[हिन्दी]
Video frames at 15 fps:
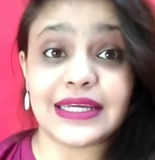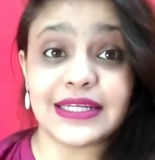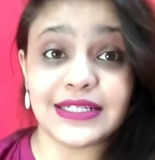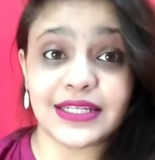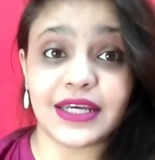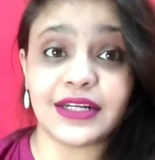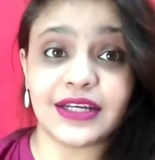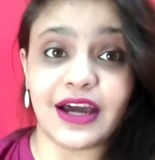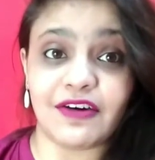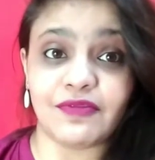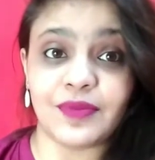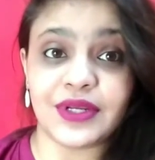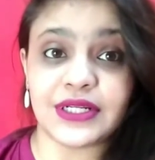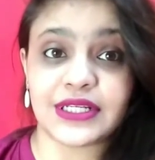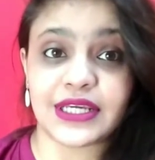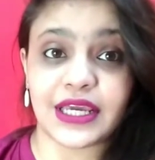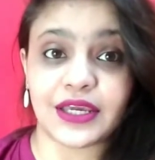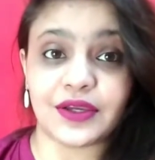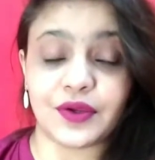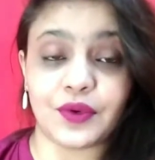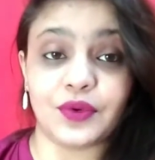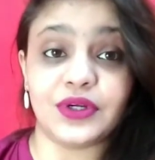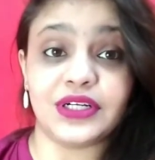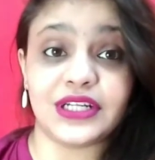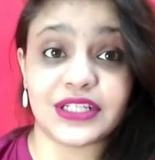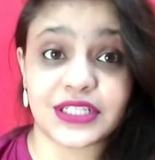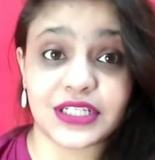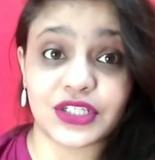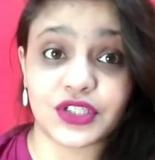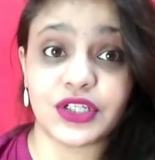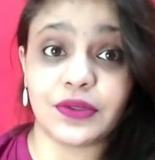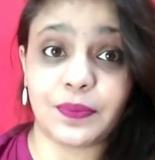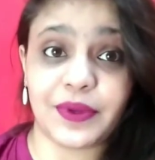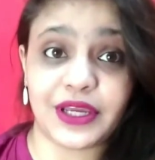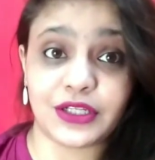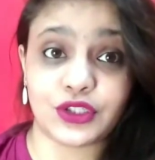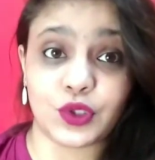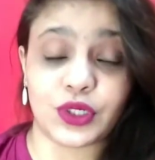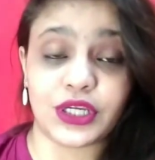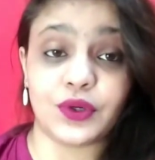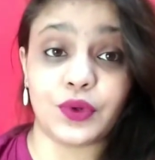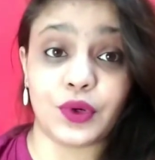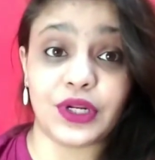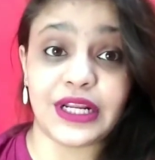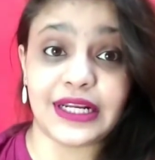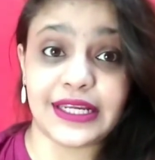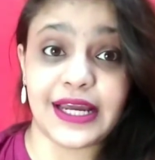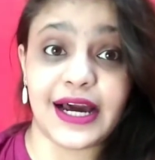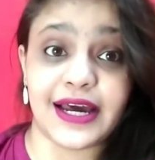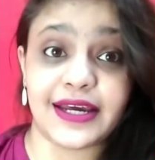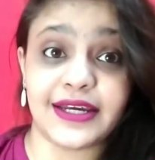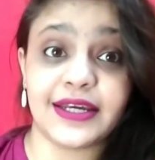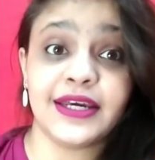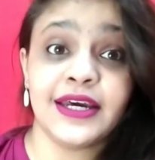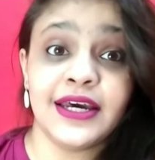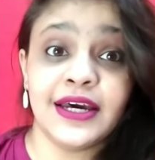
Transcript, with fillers: इंडियन गवर्नमेंट के यू नो डिसीजन पे जो कि उन्होंने लिया है